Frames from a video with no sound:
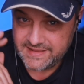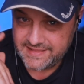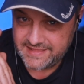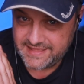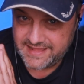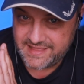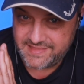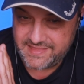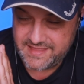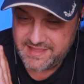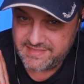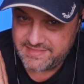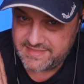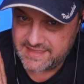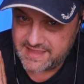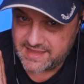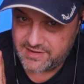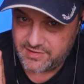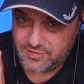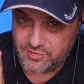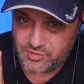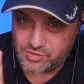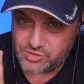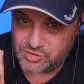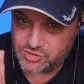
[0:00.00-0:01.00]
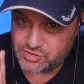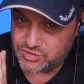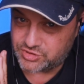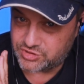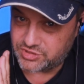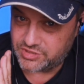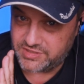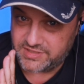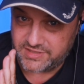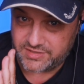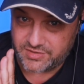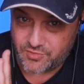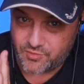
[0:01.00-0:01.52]
le dicen a los
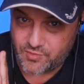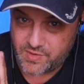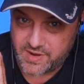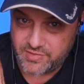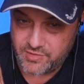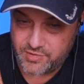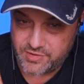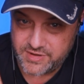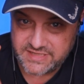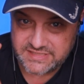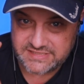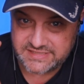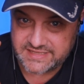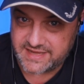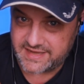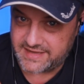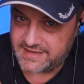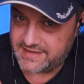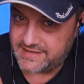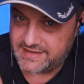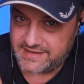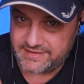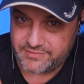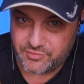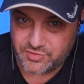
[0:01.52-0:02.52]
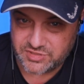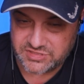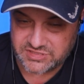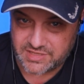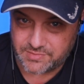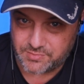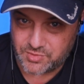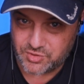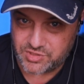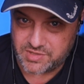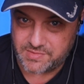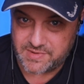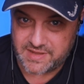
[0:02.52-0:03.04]
eh, jugadores que
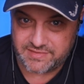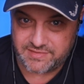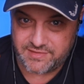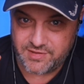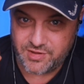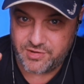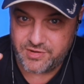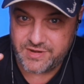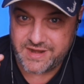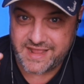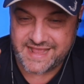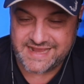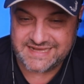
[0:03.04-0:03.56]
nuestra motivación